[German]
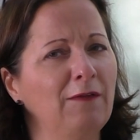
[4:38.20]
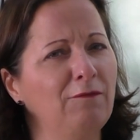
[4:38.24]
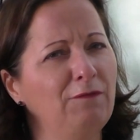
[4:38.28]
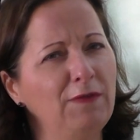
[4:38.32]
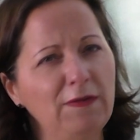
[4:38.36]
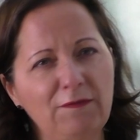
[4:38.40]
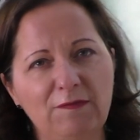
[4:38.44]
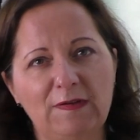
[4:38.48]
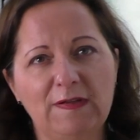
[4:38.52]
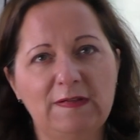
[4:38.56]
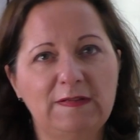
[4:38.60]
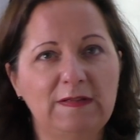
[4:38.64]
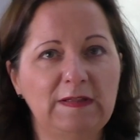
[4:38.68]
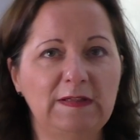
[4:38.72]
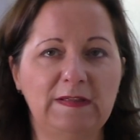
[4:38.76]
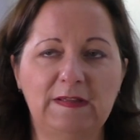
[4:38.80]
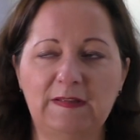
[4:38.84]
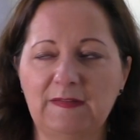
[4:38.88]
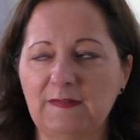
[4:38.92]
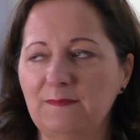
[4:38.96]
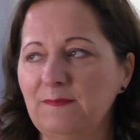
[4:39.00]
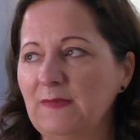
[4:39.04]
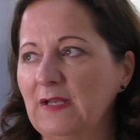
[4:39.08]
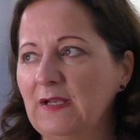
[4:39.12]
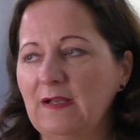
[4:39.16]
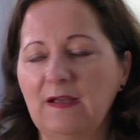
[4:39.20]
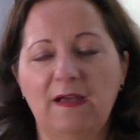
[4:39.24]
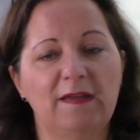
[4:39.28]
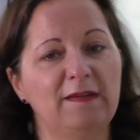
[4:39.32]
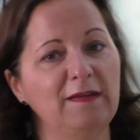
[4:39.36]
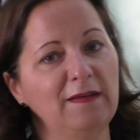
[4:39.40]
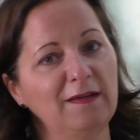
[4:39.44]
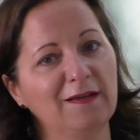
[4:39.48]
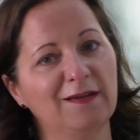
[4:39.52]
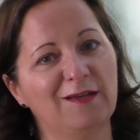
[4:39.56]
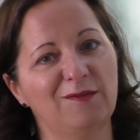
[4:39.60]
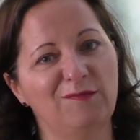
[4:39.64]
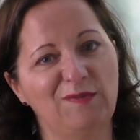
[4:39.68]
Wie wichtig ist ist mir
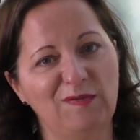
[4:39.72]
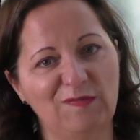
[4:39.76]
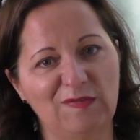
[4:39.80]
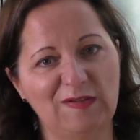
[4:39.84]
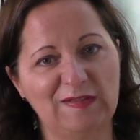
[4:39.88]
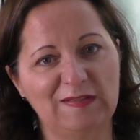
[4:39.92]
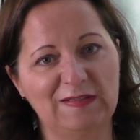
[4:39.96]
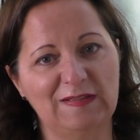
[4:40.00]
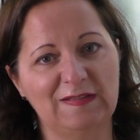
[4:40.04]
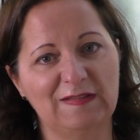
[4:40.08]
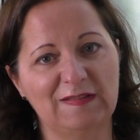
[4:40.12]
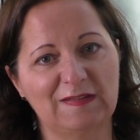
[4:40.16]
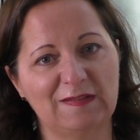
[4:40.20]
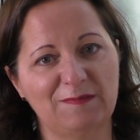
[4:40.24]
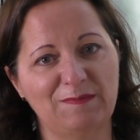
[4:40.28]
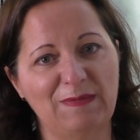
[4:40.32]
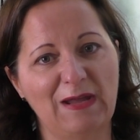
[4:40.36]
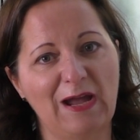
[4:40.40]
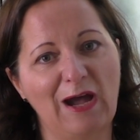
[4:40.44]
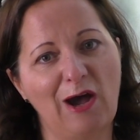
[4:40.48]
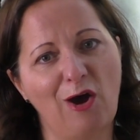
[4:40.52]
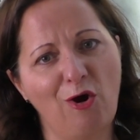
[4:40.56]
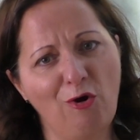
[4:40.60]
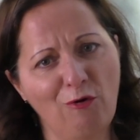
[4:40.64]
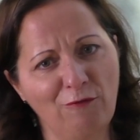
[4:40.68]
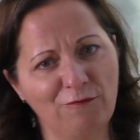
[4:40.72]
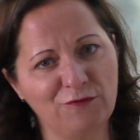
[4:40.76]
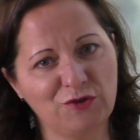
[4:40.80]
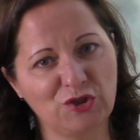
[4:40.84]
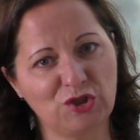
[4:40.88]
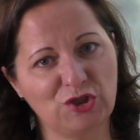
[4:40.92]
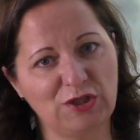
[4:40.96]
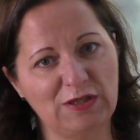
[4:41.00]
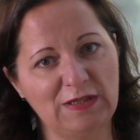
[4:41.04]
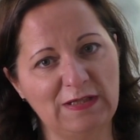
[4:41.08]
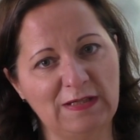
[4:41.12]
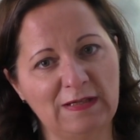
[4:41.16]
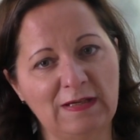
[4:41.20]
Karriere, wie wichtig ist mir
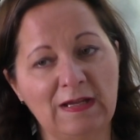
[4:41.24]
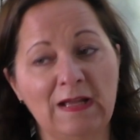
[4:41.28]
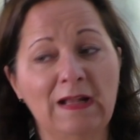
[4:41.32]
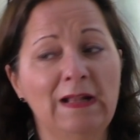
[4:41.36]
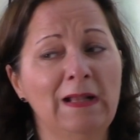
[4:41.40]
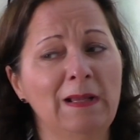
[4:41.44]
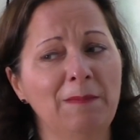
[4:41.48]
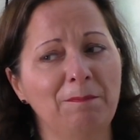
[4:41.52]
Aufstieg,